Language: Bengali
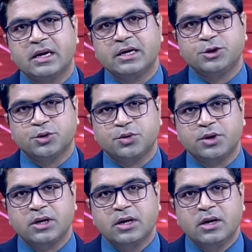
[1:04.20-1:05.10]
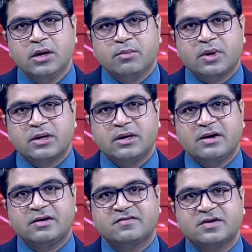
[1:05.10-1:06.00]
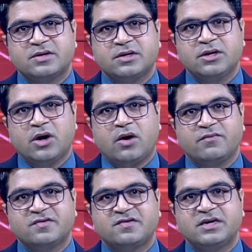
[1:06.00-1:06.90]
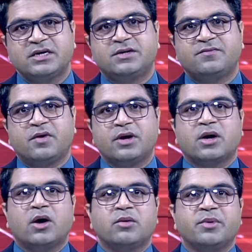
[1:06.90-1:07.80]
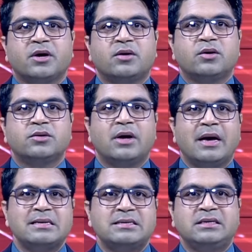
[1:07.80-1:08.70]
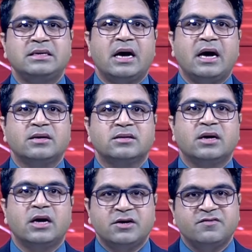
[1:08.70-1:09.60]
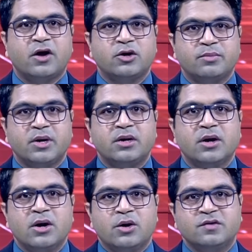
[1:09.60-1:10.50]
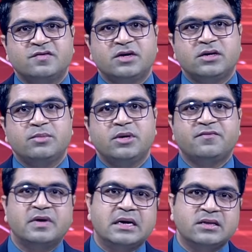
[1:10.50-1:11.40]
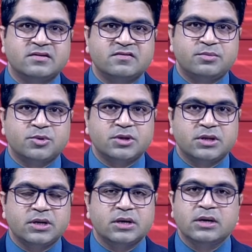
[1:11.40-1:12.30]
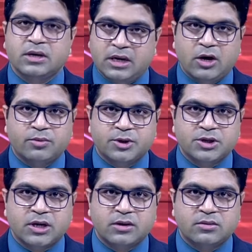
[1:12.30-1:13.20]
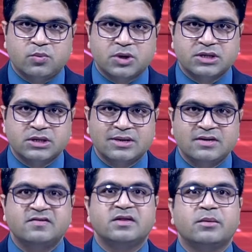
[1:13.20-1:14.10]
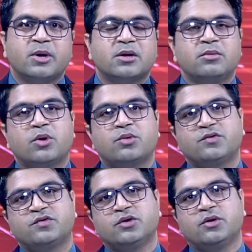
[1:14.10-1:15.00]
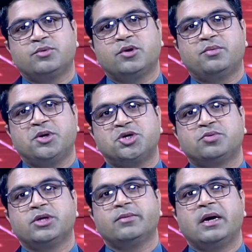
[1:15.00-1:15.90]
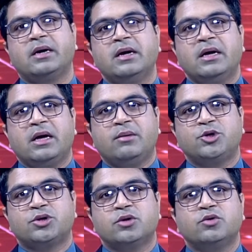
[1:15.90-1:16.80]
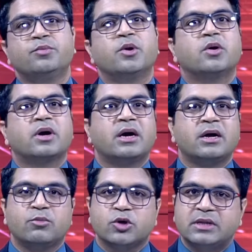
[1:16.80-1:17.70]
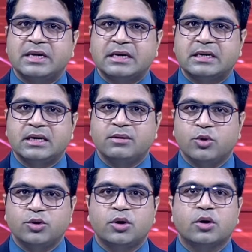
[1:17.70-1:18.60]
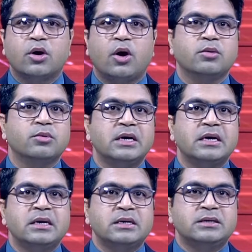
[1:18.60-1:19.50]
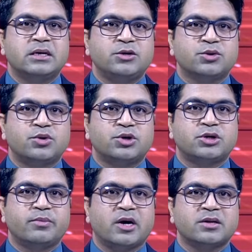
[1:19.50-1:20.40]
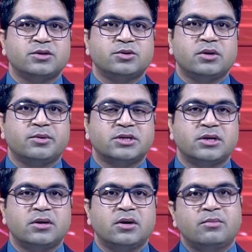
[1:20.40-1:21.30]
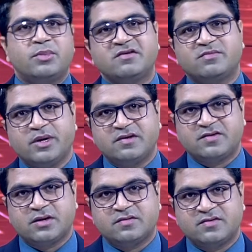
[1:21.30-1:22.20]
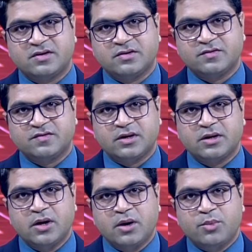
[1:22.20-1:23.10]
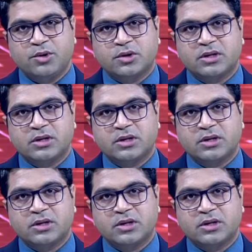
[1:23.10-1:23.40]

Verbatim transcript: এলাহি চৌধুরী Markin Under Secretary of State for Economic Growth, Energy and the Environment হোজে ডব্লিউ ফার্নান্দেজের প্রতি তিনি এ আহ্বান জানান ওয়াশিংটন ডিসিতে মার্কিন পররাষ্ট্র দপ্তর বৃহস্পতিবার এ বিষয়ে দুপক্ষের মধ্যে একটি বৈঠক হয় বলে জানান যুক্তরাষ্ট্রে বাংলাদেশ দূতাবাসের প্রেস মিনিস্টার সাজ্জাদ হোসেন বৈঠকে